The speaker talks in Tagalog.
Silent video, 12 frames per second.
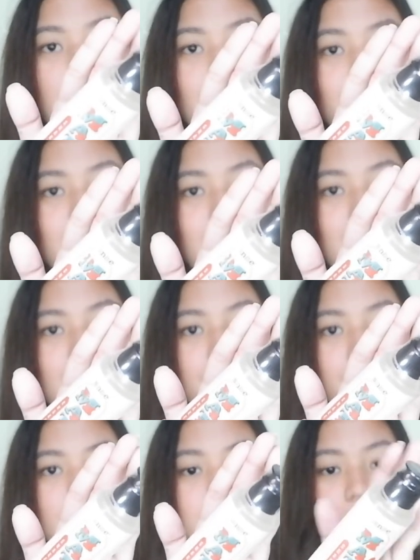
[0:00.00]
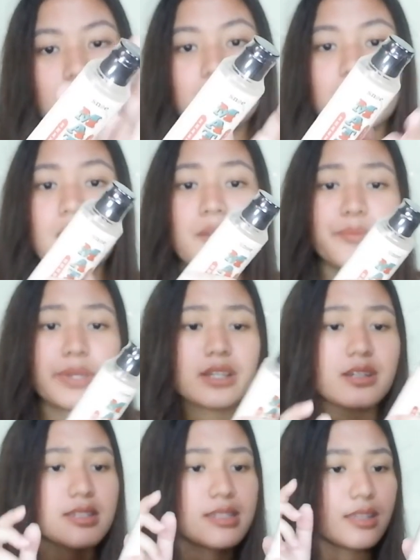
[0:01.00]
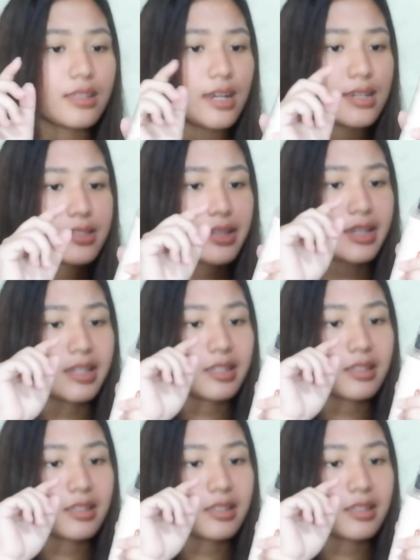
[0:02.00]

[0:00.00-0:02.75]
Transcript: I'm really interested because it has a